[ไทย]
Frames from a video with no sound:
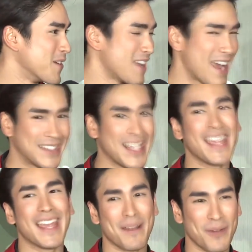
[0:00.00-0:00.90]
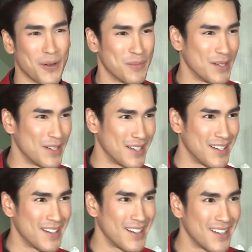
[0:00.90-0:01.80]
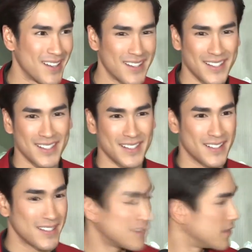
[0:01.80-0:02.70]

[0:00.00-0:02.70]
ไนตี้ครับผมแต่เราก็เอา